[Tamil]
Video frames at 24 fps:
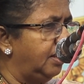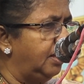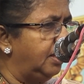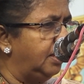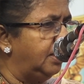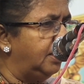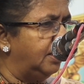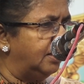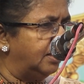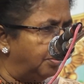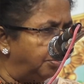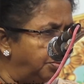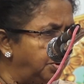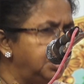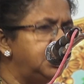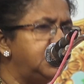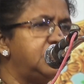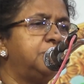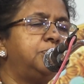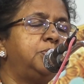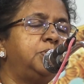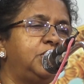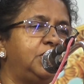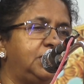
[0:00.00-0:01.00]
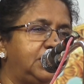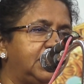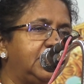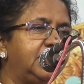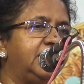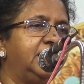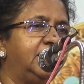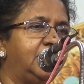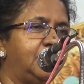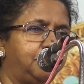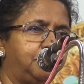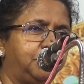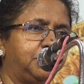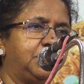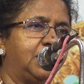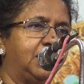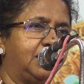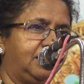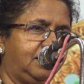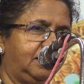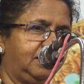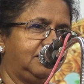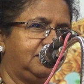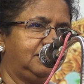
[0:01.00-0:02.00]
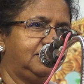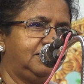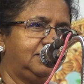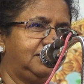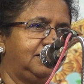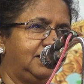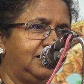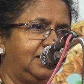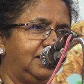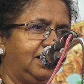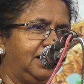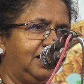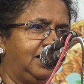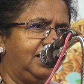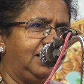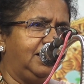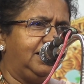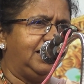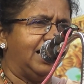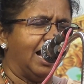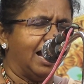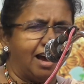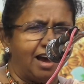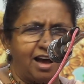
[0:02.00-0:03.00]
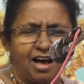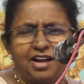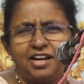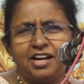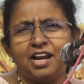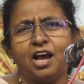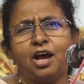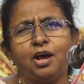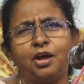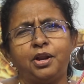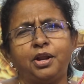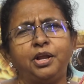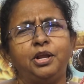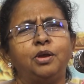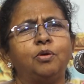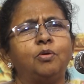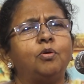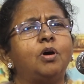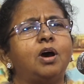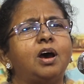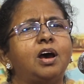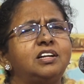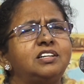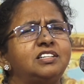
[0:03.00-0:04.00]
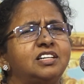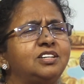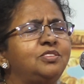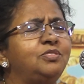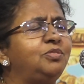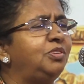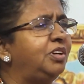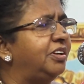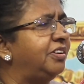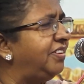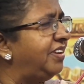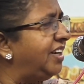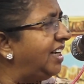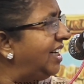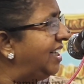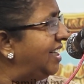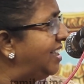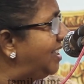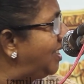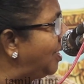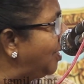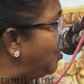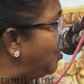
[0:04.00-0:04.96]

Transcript: இது தமிழ் சமூகத்தின் இழப்பு தான் யார் யாரையோ ஆற்றல் உள்ளவர்கள் என்று